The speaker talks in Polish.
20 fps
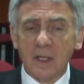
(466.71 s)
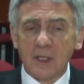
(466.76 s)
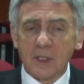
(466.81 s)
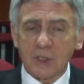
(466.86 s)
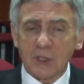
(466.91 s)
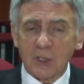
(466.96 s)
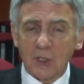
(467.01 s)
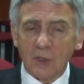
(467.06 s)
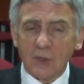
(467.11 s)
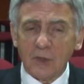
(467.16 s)

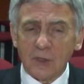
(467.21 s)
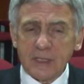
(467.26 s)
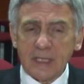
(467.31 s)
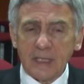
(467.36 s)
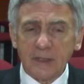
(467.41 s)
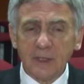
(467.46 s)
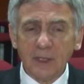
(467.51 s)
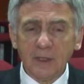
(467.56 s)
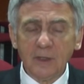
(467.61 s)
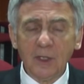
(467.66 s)
Skoro
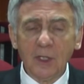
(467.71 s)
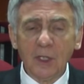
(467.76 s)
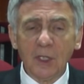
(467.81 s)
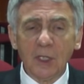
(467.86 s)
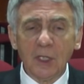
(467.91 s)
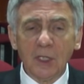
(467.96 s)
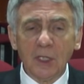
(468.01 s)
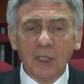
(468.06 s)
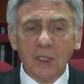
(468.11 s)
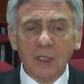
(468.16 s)
zatem
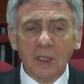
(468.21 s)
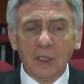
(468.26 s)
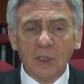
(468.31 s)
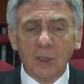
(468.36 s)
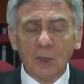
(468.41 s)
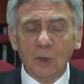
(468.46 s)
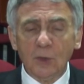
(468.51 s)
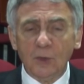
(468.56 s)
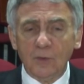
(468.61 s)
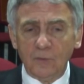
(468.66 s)

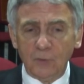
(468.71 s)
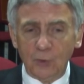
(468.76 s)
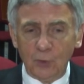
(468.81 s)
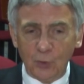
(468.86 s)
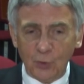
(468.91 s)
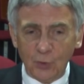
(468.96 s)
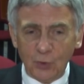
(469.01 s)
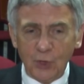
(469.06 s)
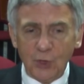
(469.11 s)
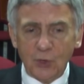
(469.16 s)
ów
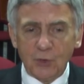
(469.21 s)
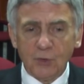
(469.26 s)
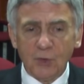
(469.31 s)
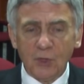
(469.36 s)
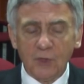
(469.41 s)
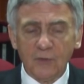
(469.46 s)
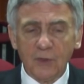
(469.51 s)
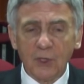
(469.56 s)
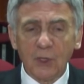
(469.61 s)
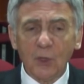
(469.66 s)
drugi
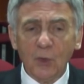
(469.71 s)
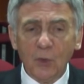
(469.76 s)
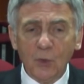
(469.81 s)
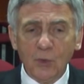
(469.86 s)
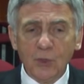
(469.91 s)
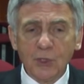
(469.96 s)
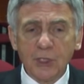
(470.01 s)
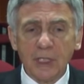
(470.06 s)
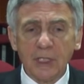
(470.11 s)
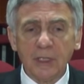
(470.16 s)
człowiek,
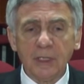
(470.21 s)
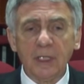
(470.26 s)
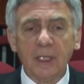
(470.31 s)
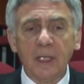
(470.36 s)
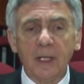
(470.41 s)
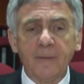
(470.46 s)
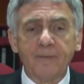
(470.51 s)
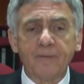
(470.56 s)
uczeń,